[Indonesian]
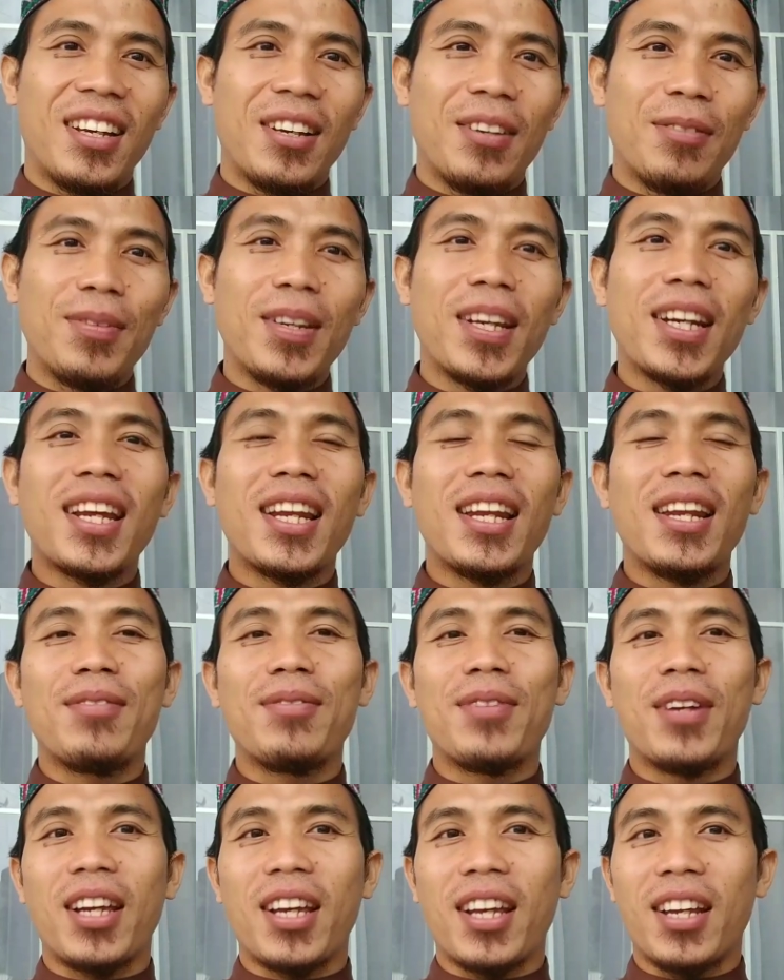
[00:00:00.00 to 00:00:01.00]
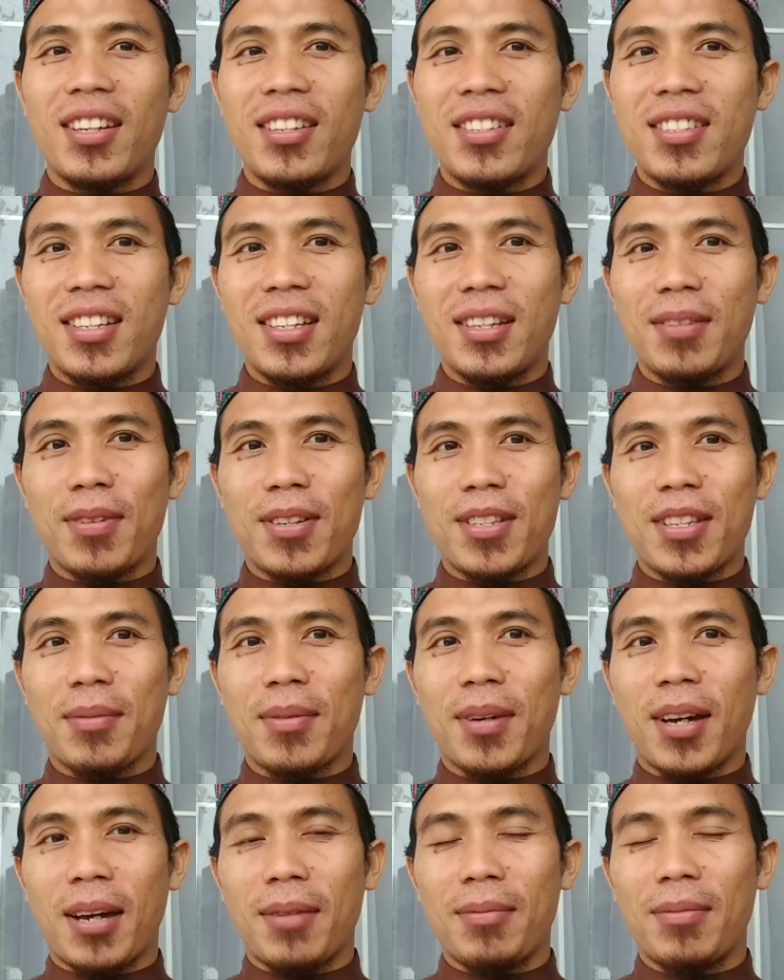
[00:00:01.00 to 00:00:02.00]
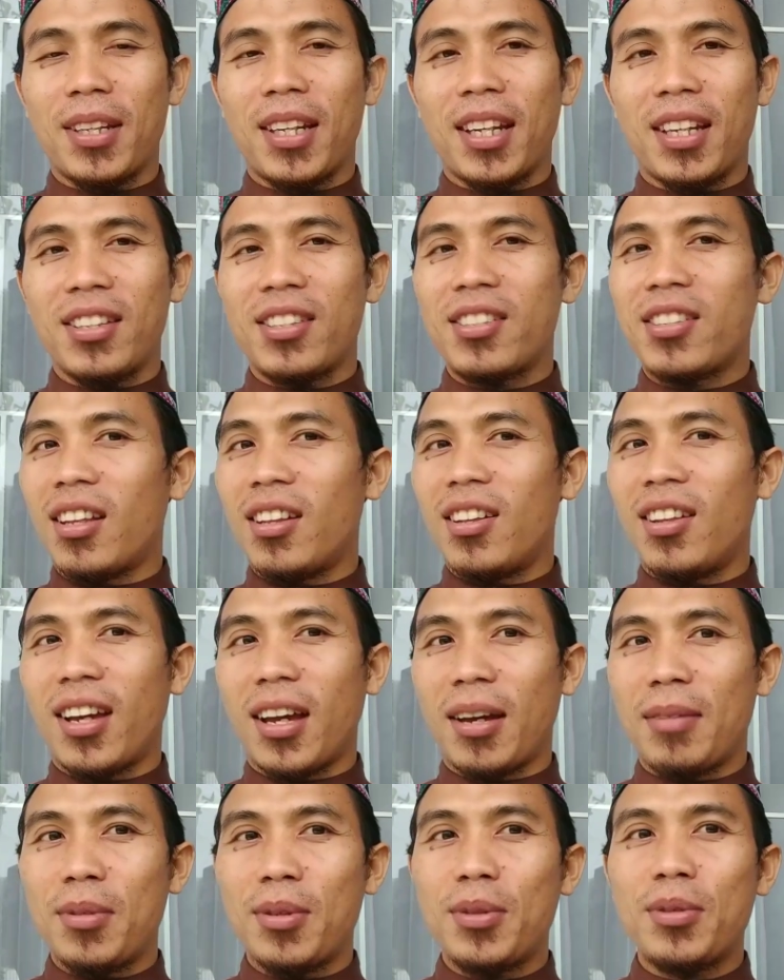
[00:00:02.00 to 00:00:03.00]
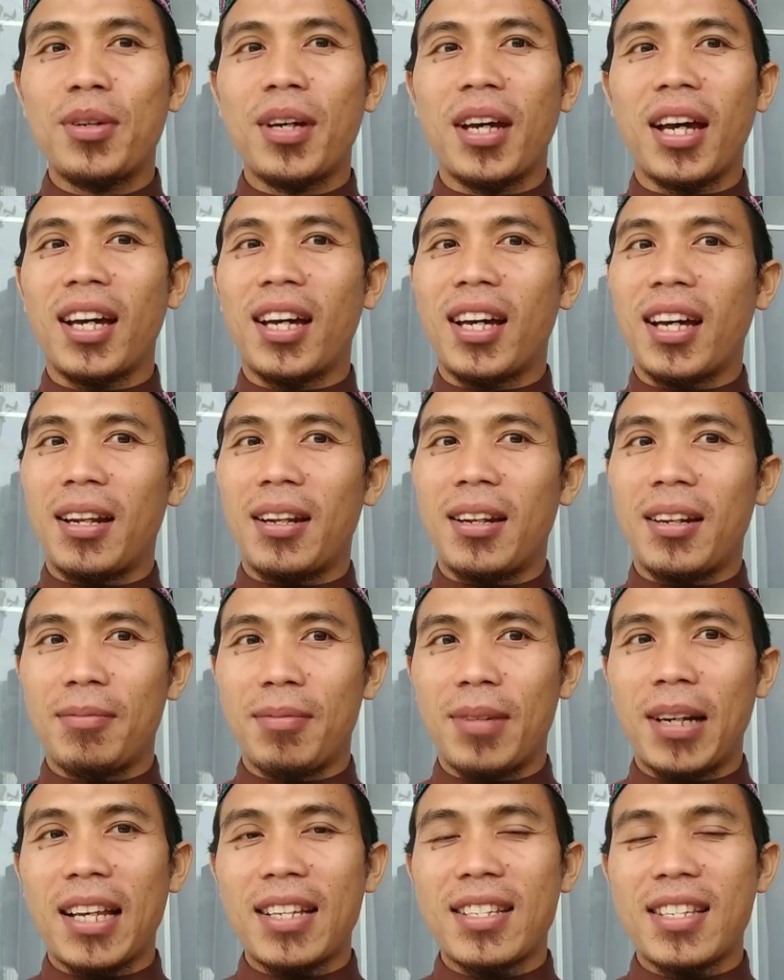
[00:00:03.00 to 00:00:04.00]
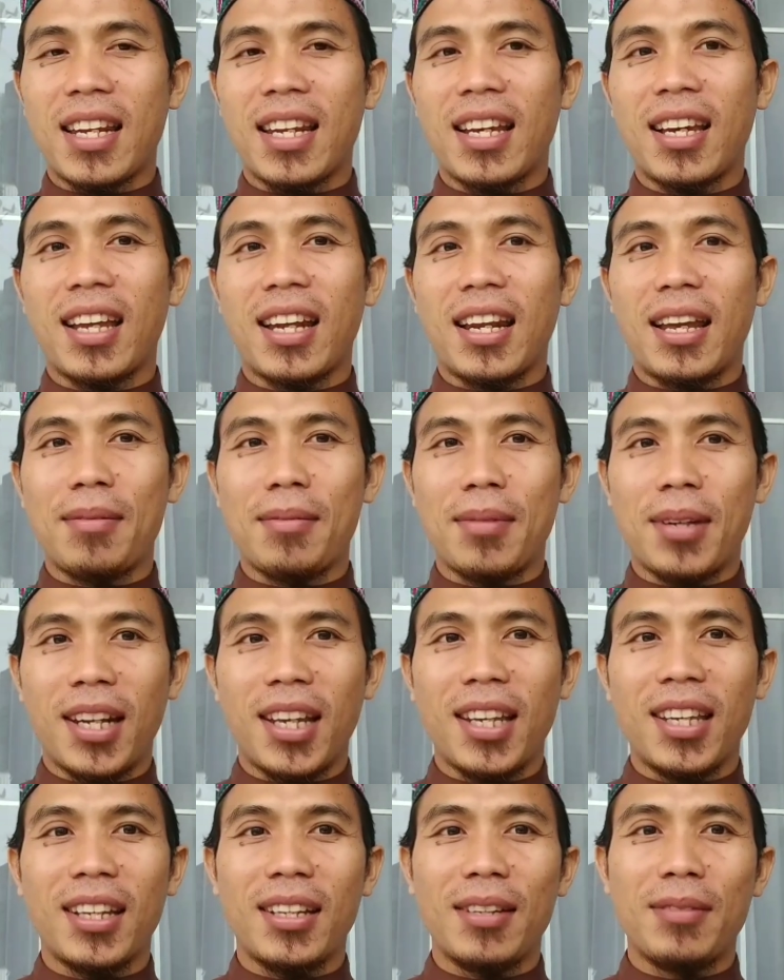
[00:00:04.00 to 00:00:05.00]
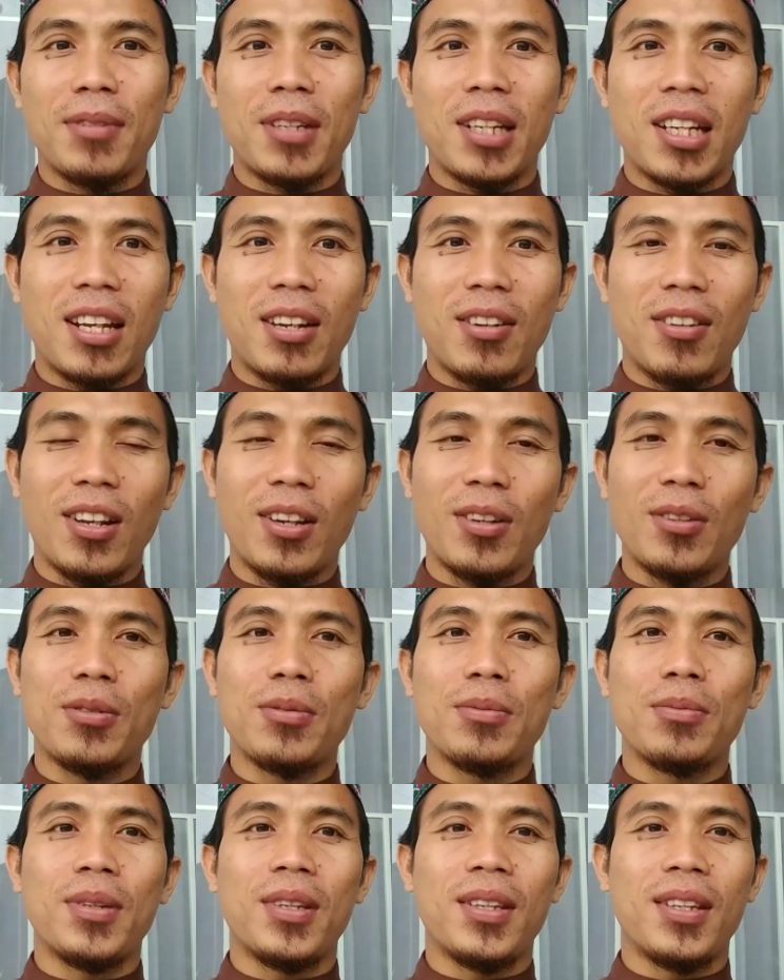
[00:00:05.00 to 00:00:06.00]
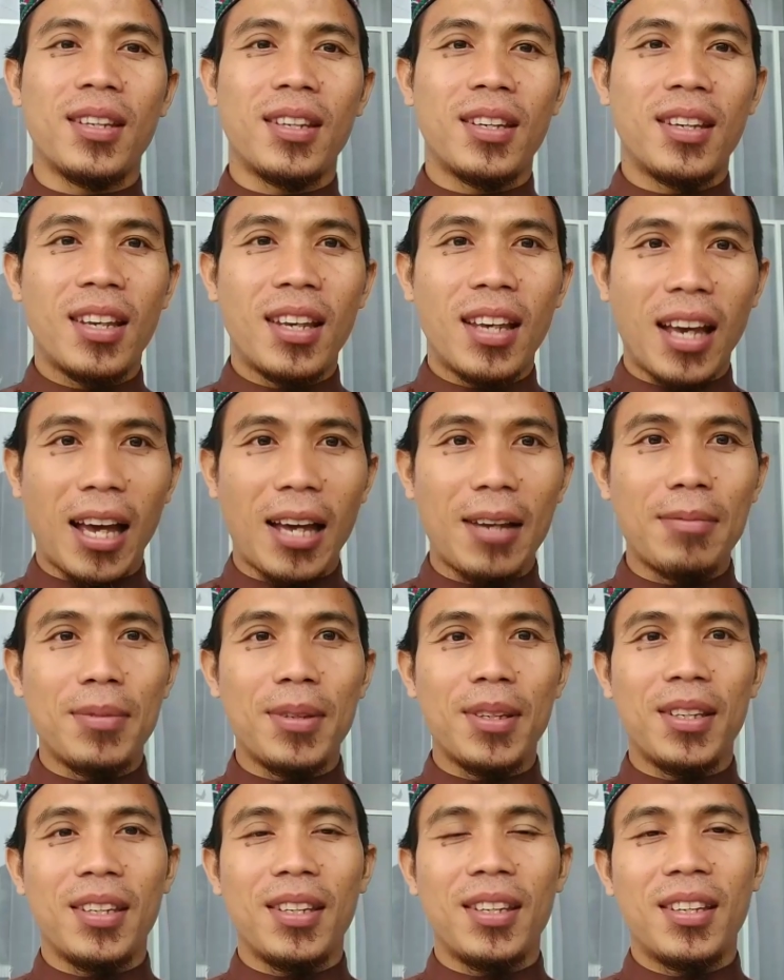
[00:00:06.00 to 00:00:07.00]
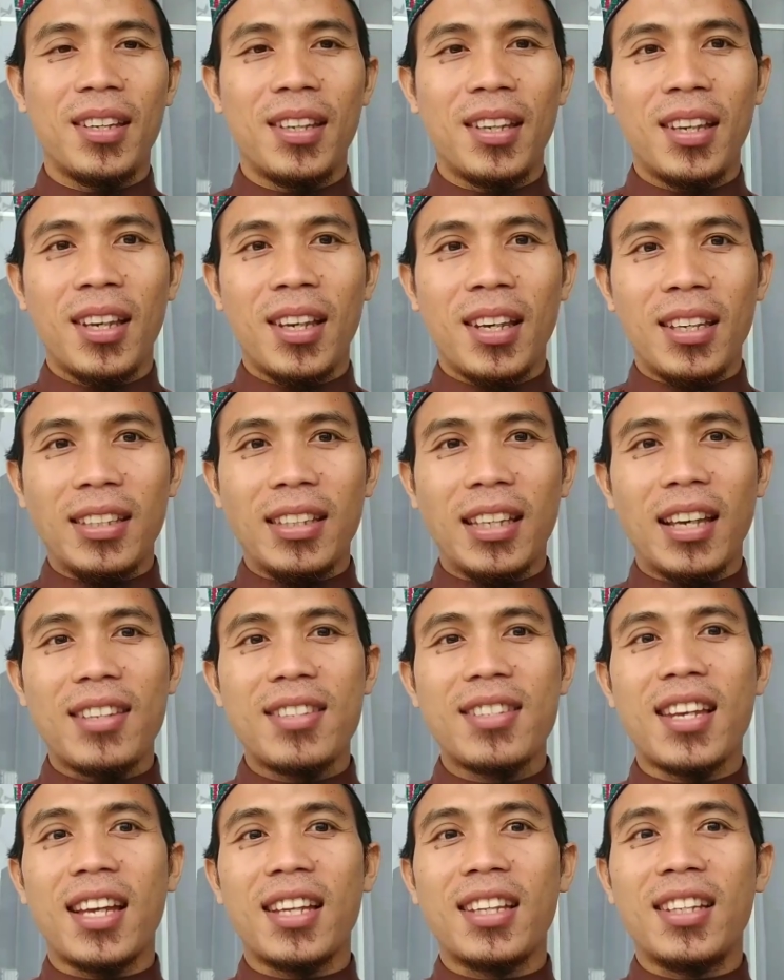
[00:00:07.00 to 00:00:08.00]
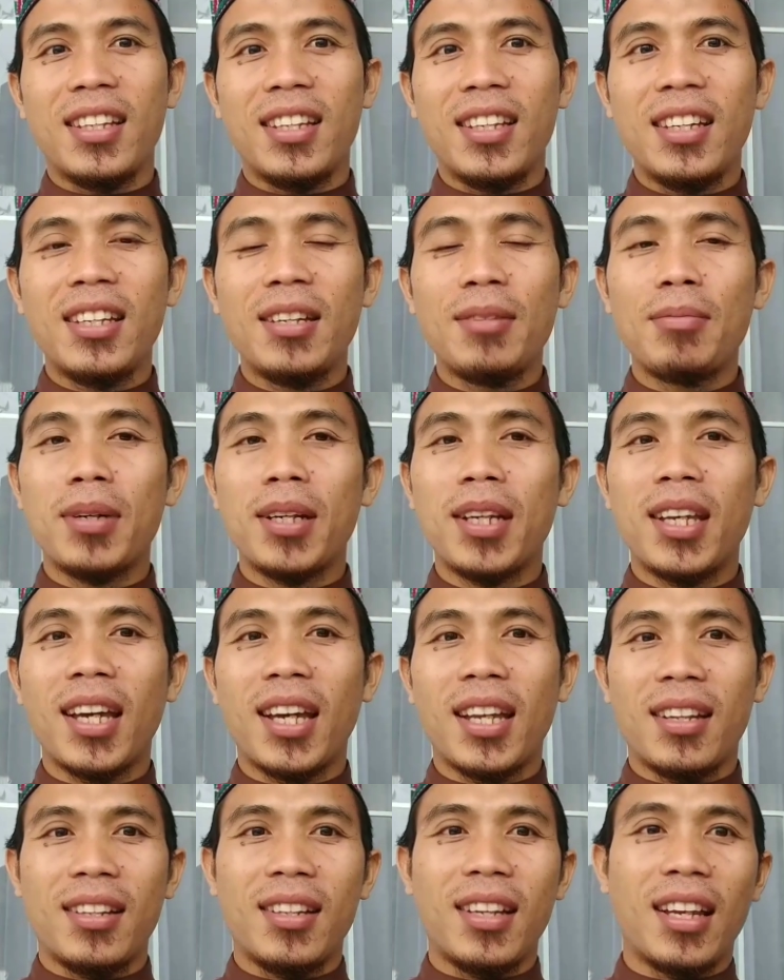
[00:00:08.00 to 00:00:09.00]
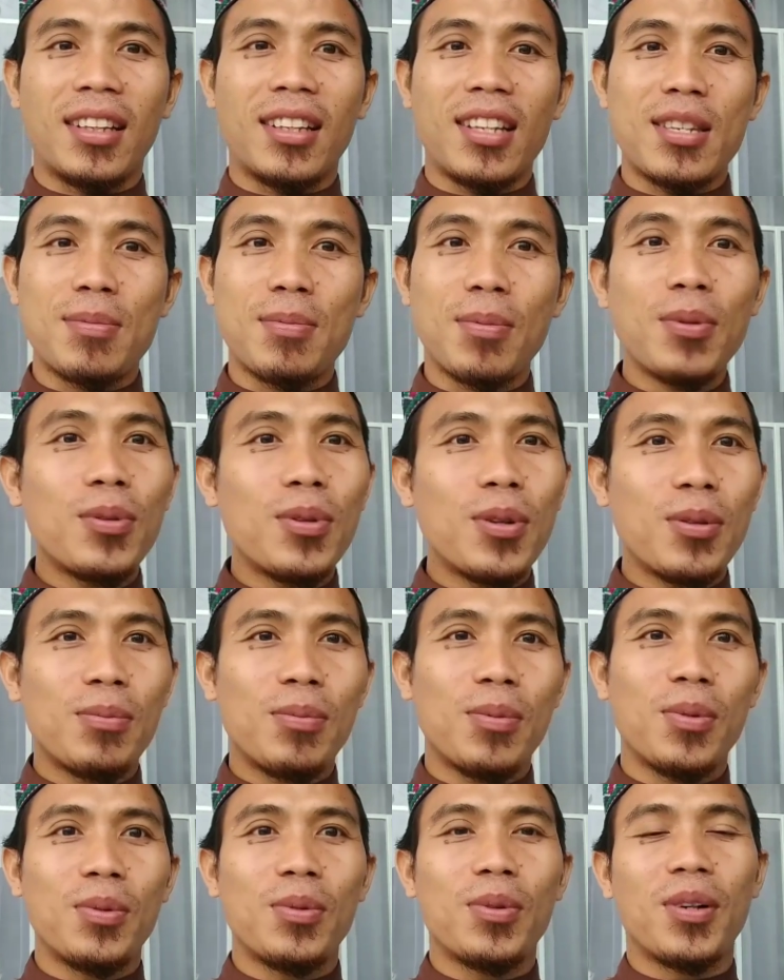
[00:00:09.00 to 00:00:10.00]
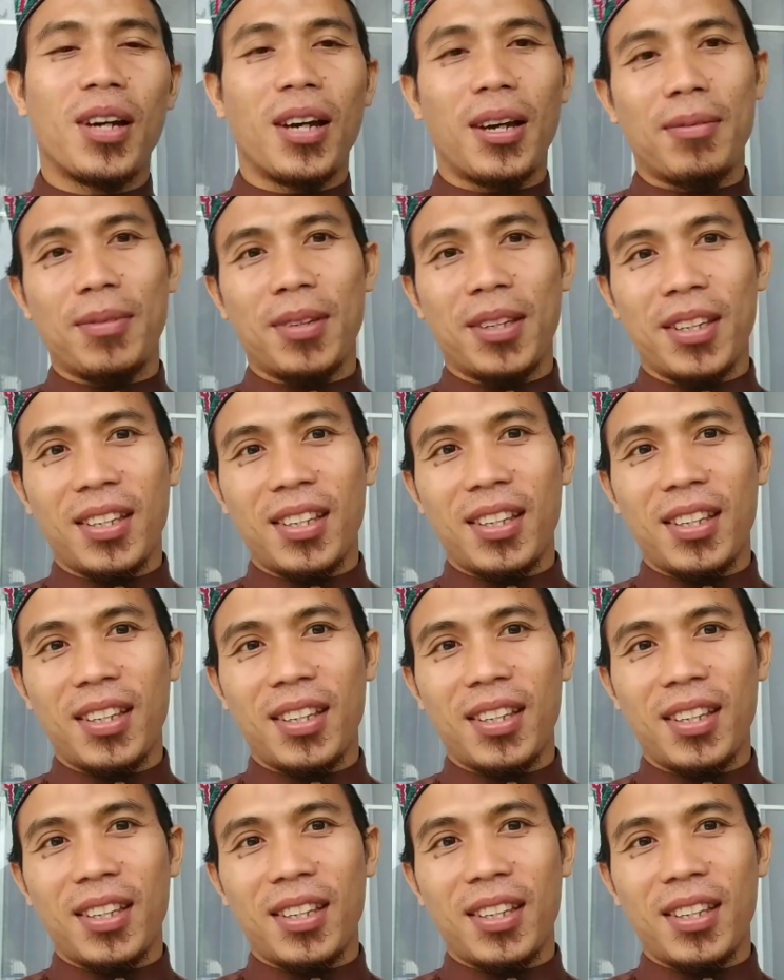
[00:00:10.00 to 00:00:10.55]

biarkanlah mereka di sini bersama kami dan insya Allah kami juga akan melaksanakan amanah yang diberikan oleh Umi, Abi yang saat ini diberikan di atas punggung-punggung kami